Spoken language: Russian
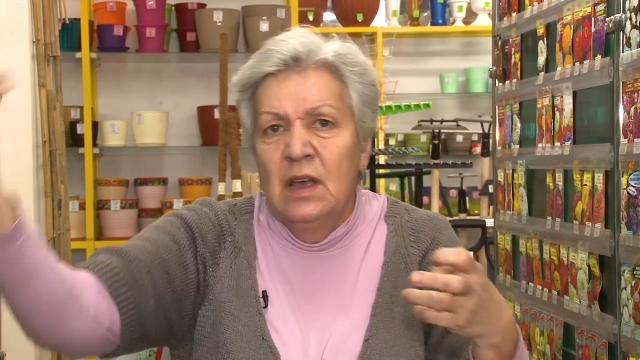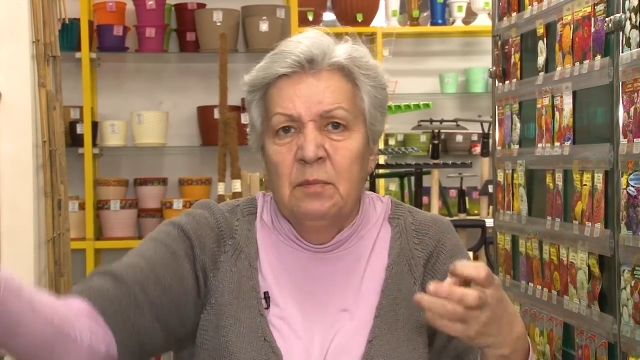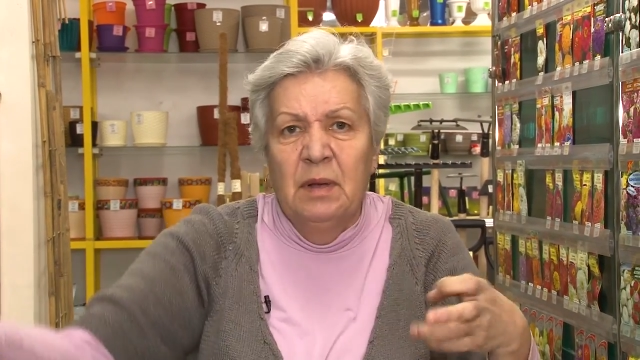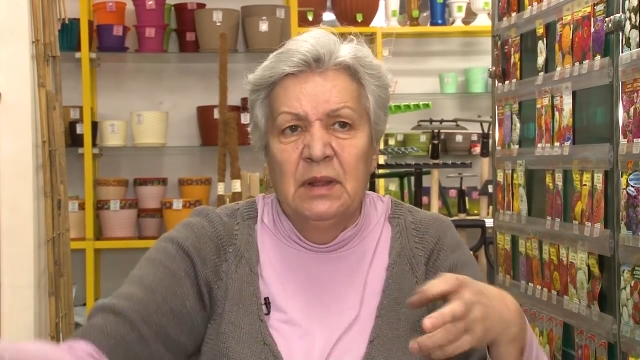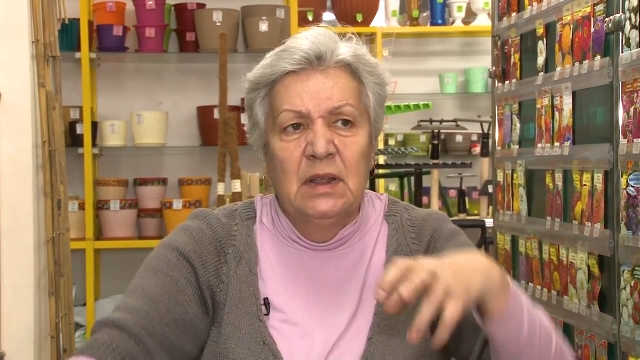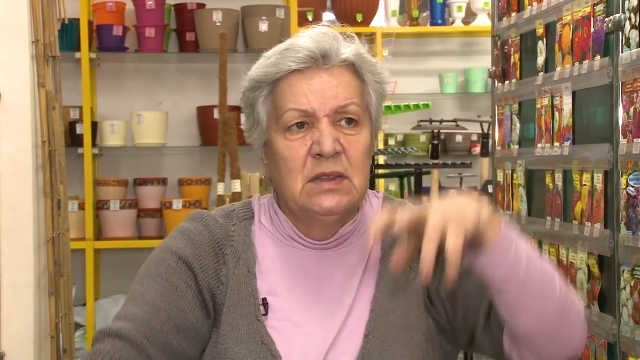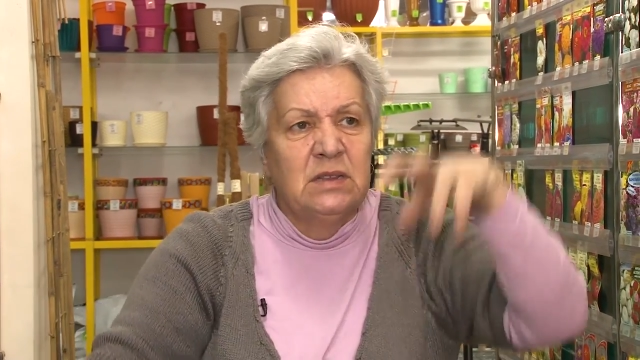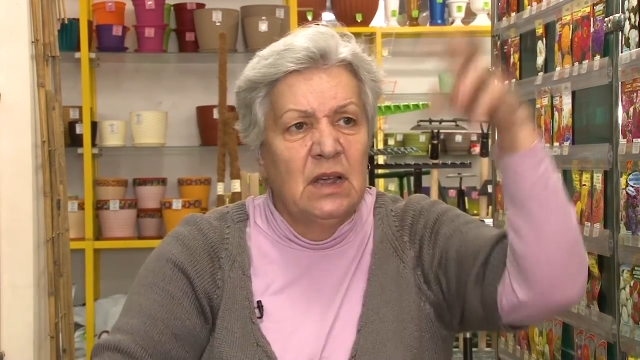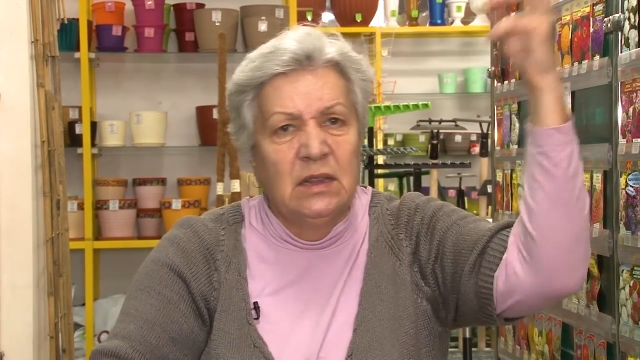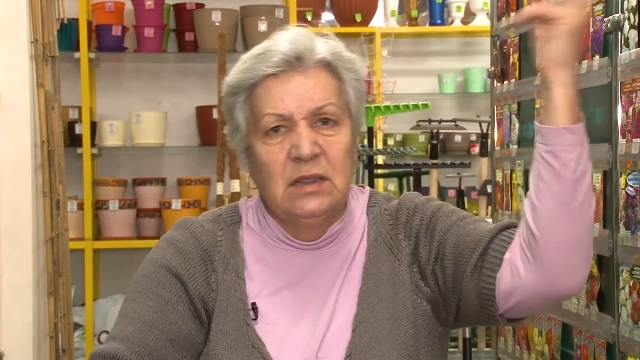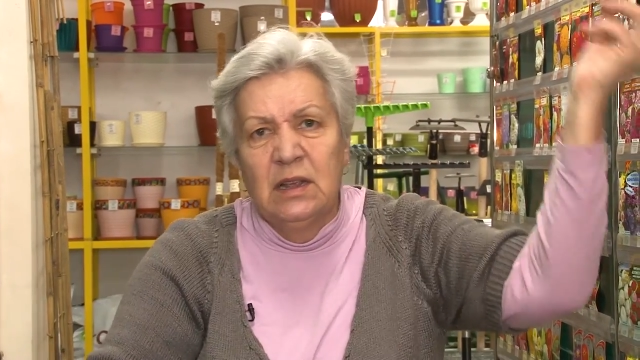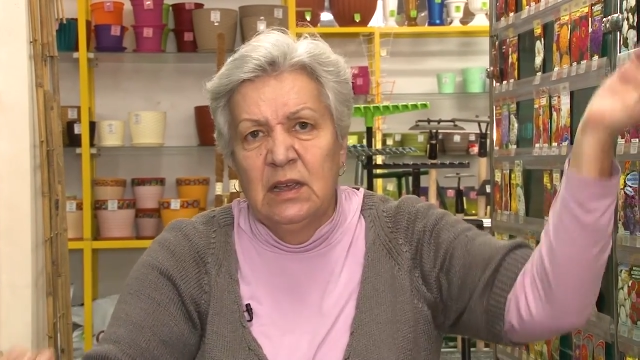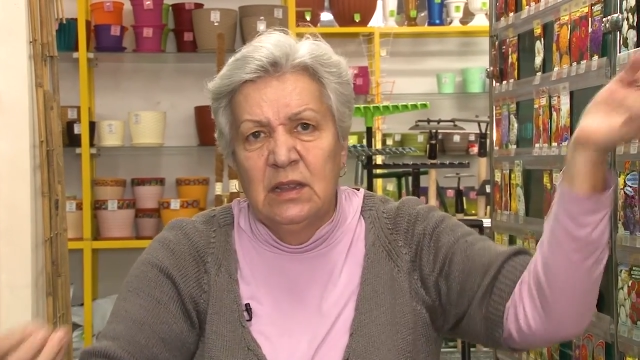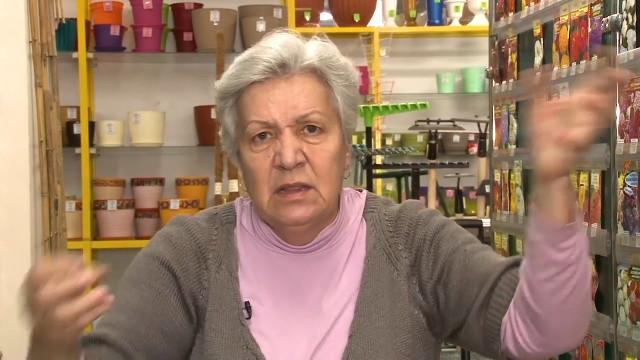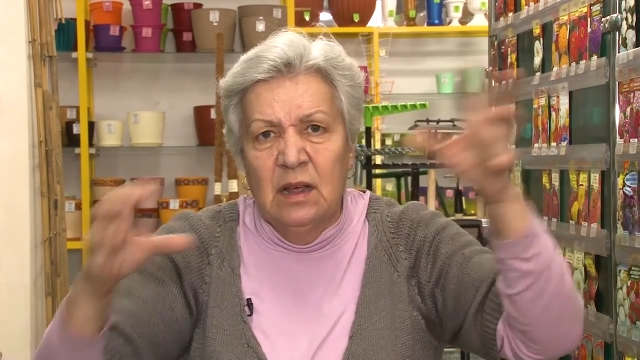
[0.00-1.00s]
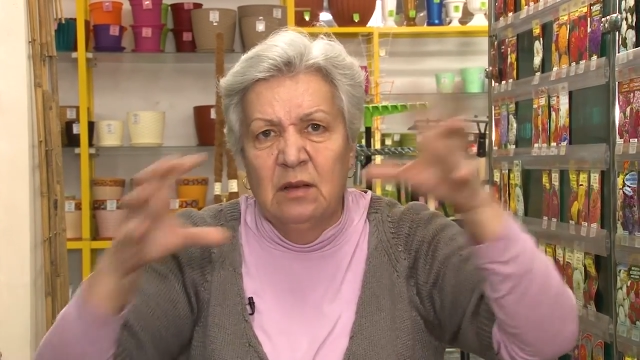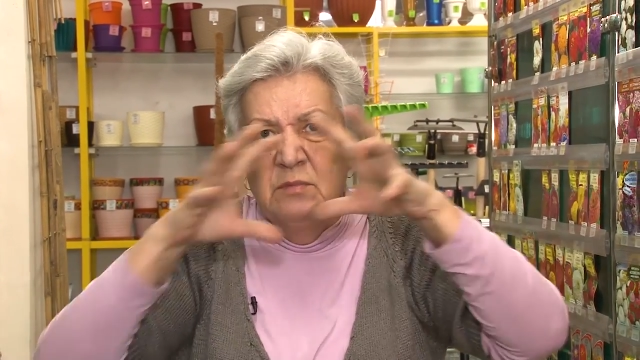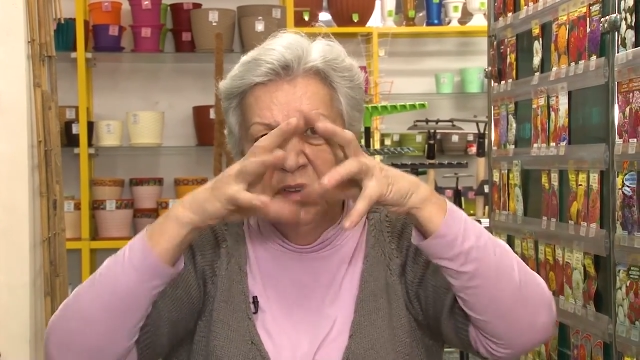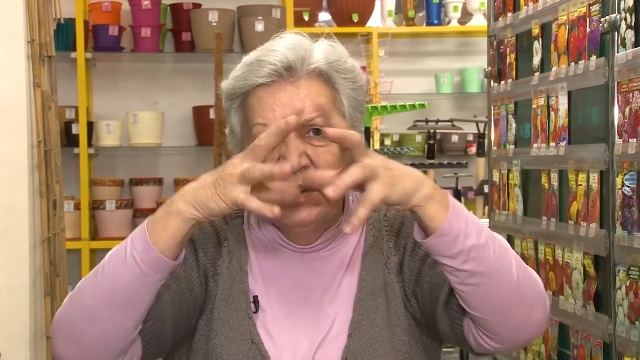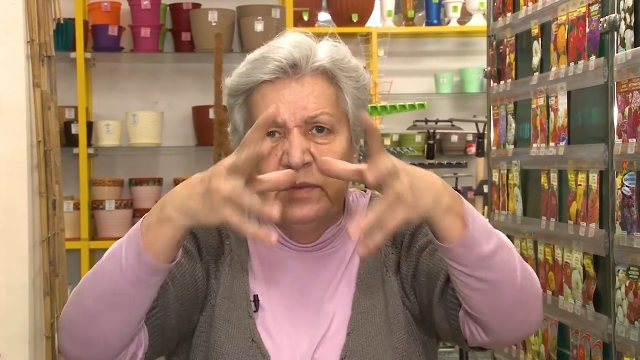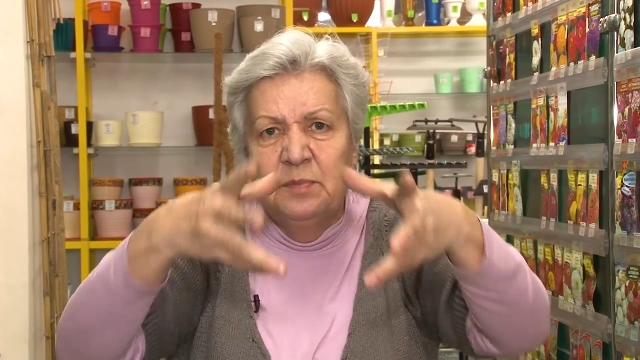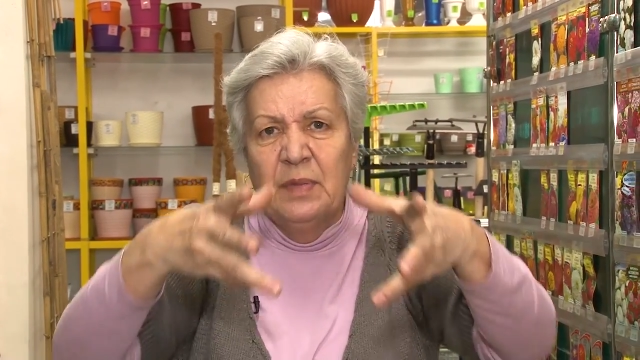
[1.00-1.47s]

полосатые там с